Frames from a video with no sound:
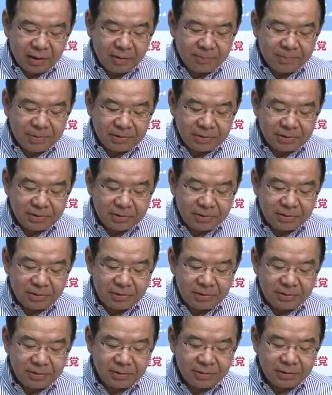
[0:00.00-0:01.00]
原発
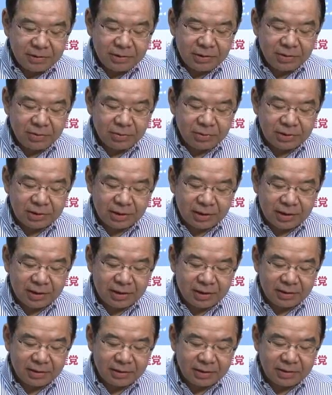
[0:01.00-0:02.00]
事業者
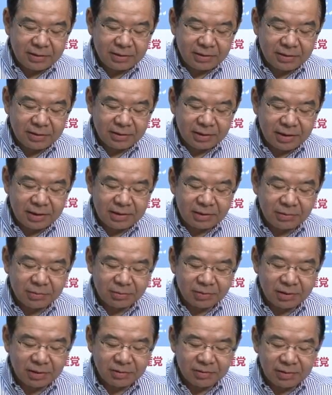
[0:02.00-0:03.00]
がテスト検査を
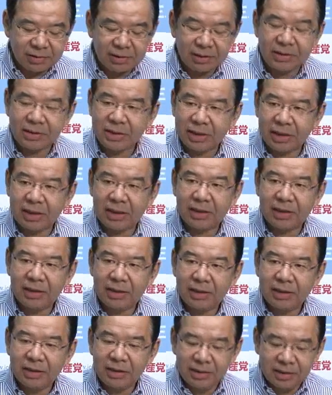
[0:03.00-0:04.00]
行うわけですが
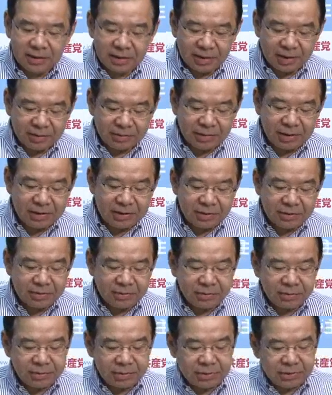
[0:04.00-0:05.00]
あの原子
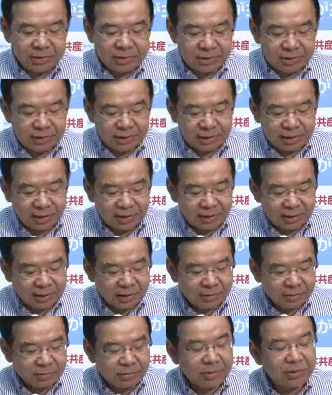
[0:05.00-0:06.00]
力の推進機関か
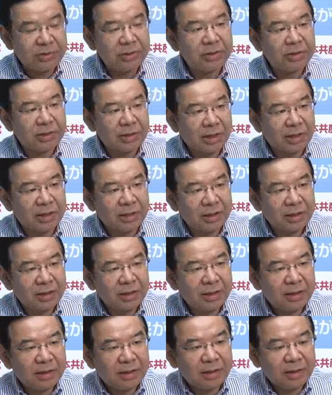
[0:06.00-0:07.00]
ら独立した
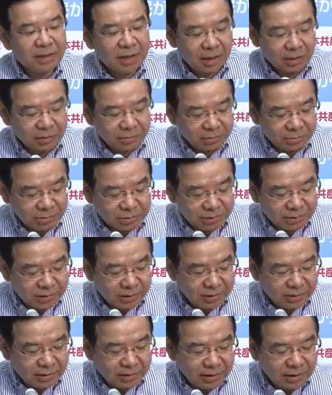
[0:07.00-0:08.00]
各国の規
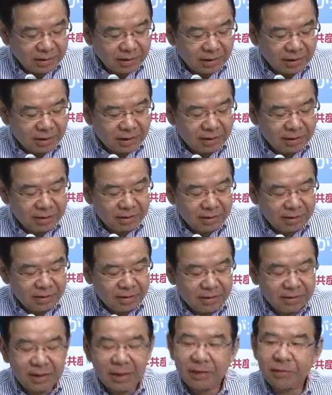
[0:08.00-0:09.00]
制機関が
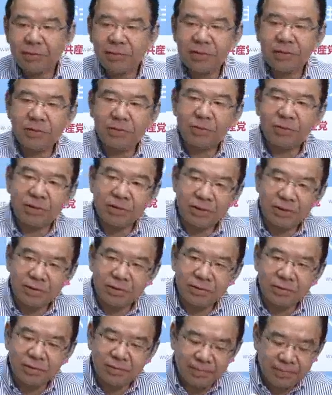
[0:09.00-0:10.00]
妥当性を評価す
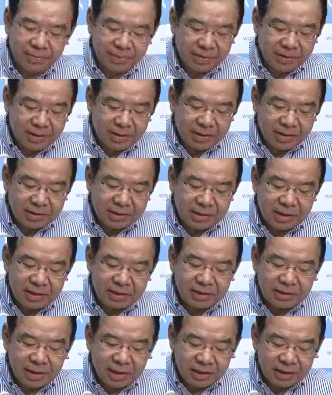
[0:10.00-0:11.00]
るとさ
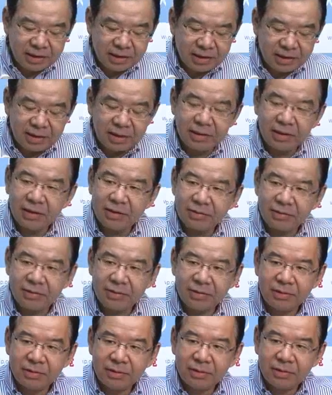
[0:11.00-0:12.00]
らに7人かな
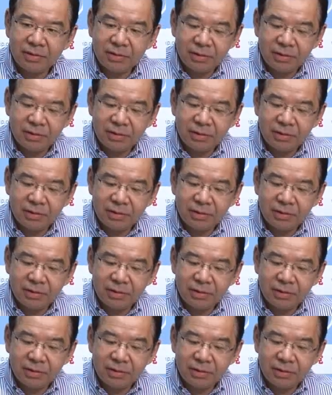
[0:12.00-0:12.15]
る